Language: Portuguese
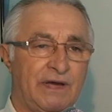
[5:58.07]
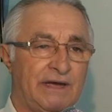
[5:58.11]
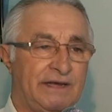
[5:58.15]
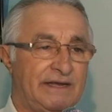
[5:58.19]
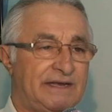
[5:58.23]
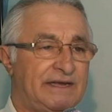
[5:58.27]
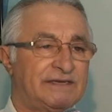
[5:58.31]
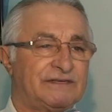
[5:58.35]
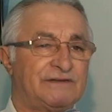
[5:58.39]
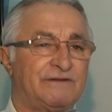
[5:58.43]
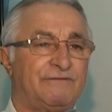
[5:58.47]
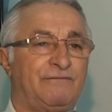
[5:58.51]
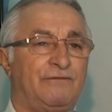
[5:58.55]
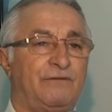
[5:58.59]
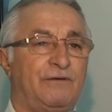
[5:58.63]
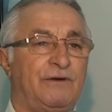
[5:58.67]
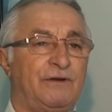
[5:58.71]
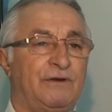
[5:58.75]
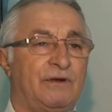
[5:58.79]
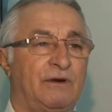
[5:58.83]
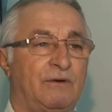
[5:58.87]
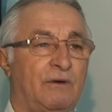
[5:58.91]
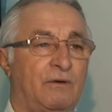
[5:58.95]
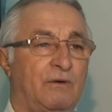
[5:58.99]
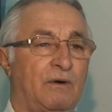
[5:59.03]
E essa
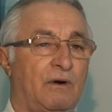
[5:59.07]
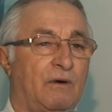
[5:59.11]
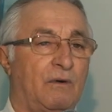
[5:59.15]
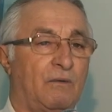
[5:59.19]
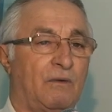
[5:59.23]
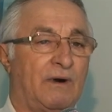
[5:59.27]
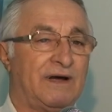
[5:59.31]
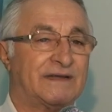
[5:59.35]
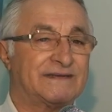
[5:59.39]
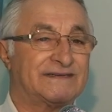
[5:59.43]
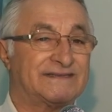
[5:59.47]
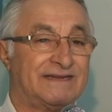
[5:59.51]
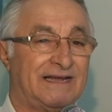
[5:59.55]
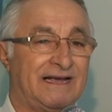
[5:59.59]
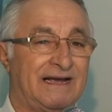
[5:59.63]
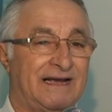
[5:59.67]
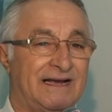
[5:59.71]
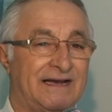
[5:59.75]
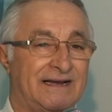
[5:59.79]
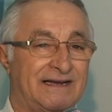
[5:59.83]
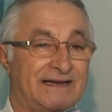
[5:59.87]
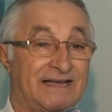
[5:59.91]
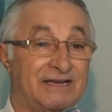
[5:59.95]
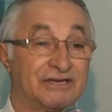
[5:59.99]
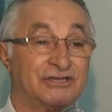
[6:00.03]
foi o,
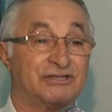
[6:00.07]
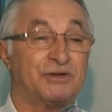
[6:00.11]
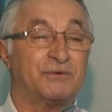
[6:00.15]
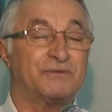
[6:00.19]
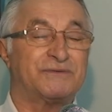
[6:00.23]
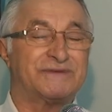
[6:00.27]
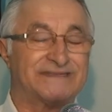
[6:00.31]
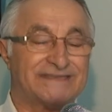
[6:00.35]
a, a questão